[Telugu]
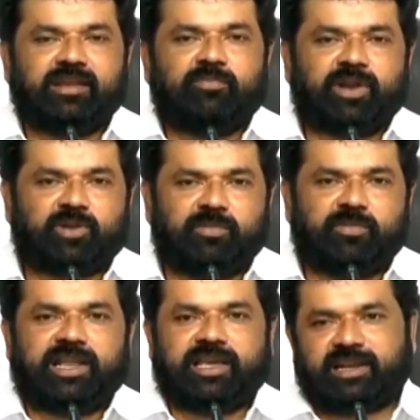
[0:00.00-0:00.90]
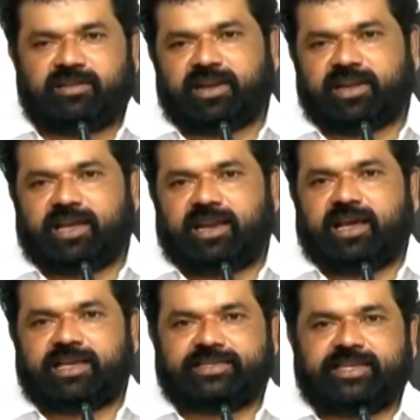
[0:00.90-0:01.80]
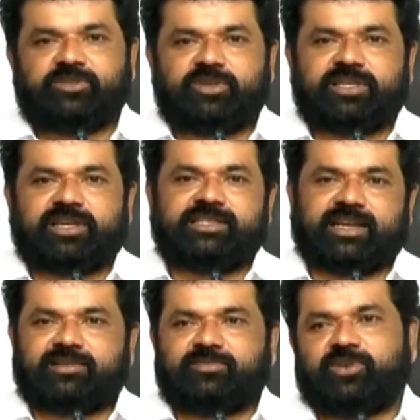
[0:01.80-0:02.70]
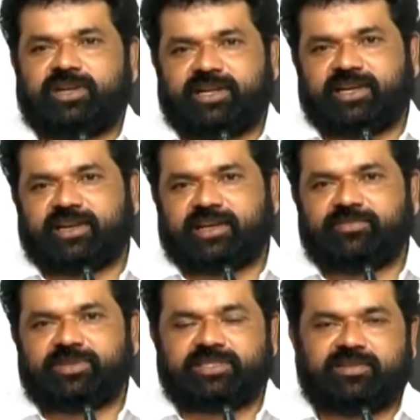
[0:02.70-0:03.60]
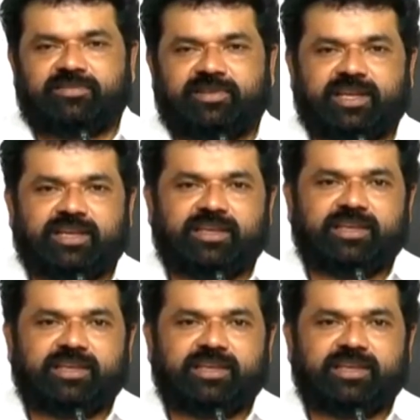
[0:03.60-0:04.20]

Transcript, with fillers: బడుగు బలహీన వర్గాల ఆశాజ్యోతిగా జగన్మోహన్ రెడ్డి గారు కనిపిస్తూ ఉంటే